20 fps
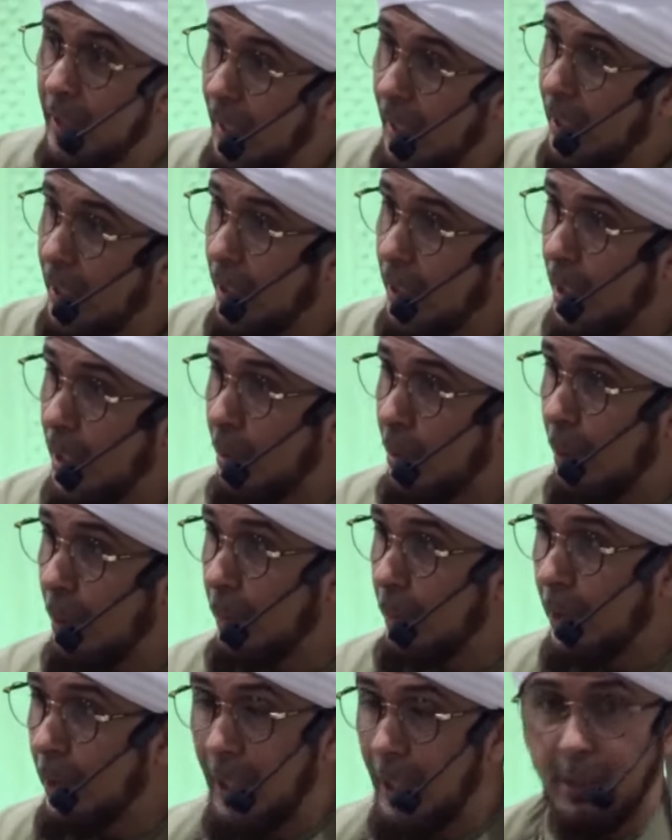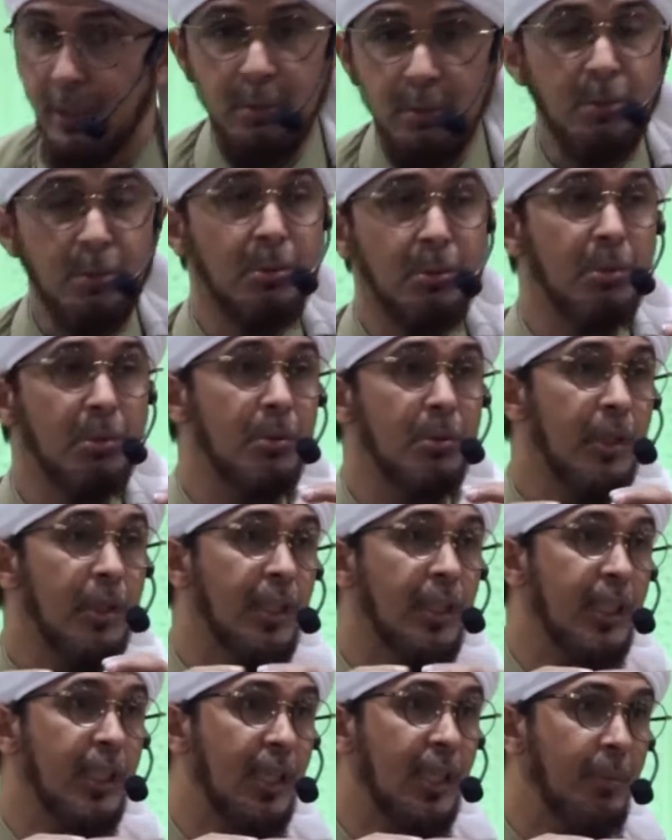Jangan kita ambil berkat, oh
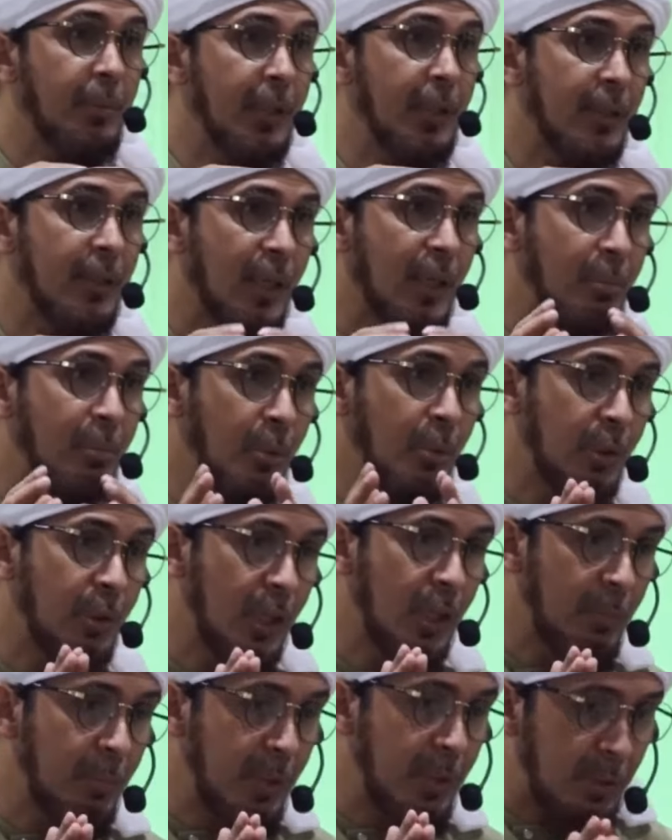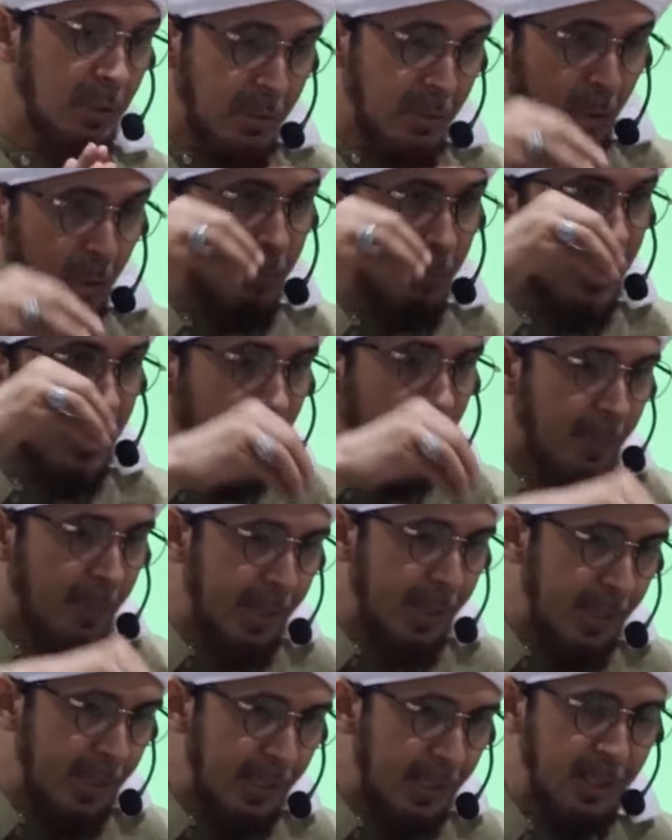kita dapat rambutnya Nabi, celup dalam
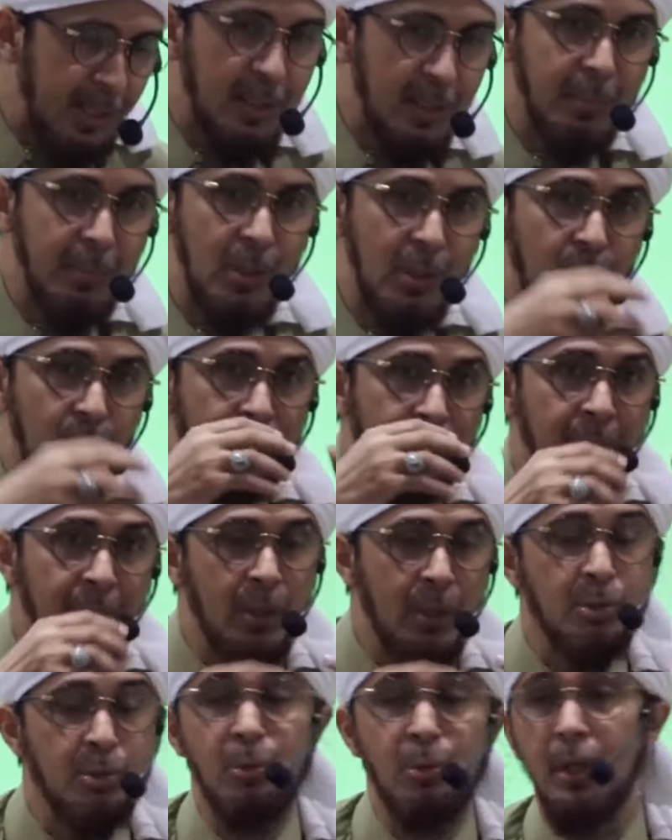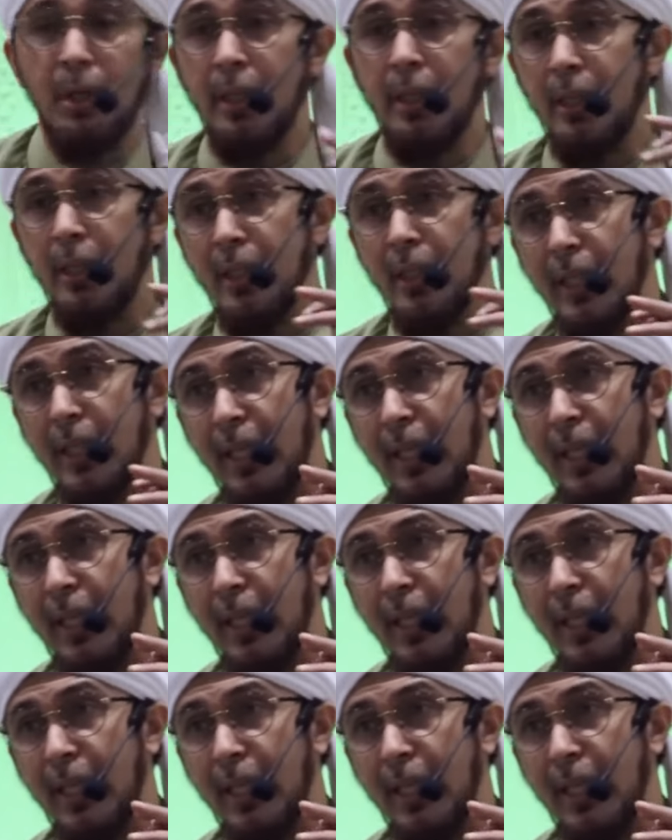air kita minum. Sunnahnya